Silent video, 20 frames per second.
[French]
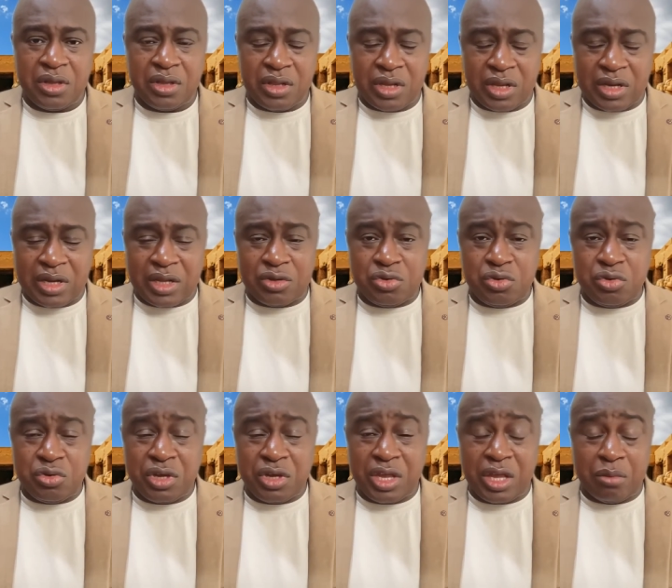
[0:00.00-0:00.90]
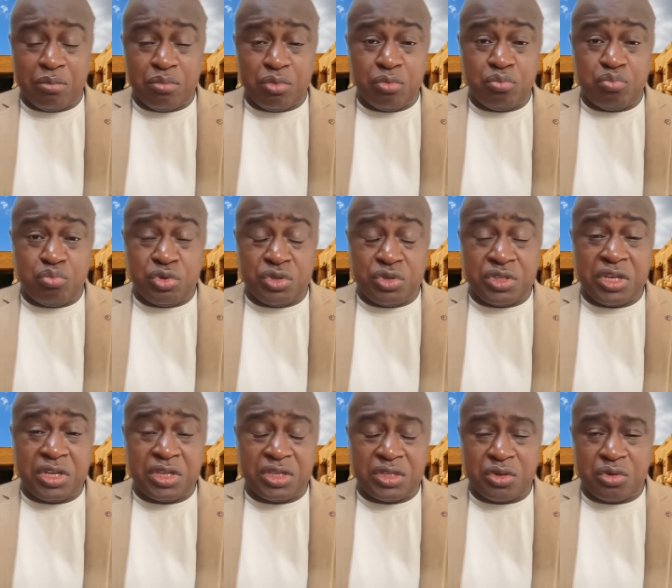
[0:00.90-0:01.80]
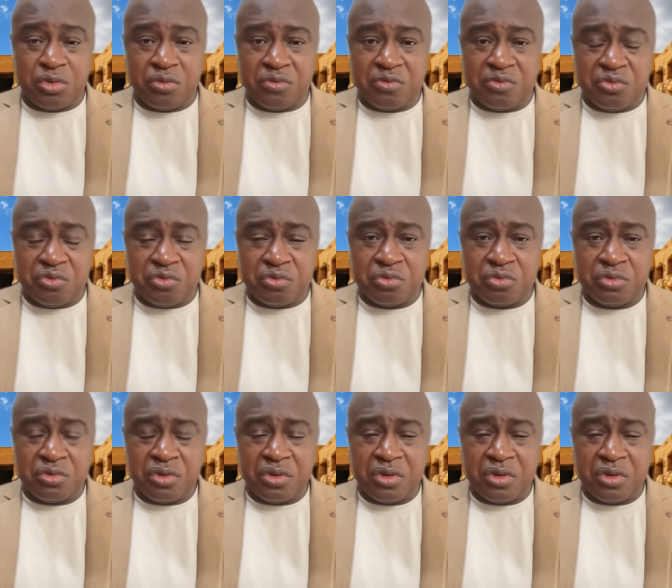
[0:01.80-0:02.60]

La nature est plus puissante que vous.